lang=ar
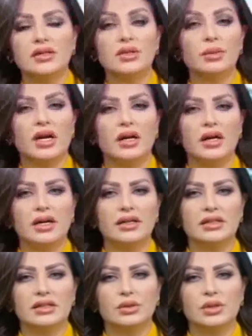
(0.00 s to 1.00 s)
صباح
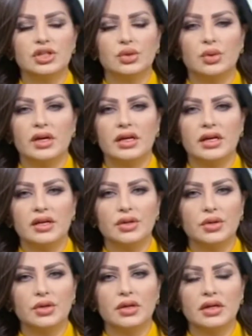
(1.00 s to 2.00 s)
الخالد يتوجه إلى
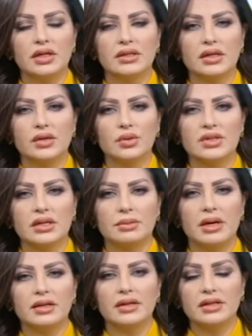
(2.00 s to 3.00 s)
نيويورك لترأس
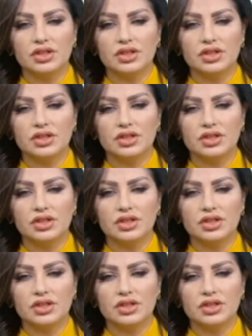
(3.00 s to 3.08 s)
بعض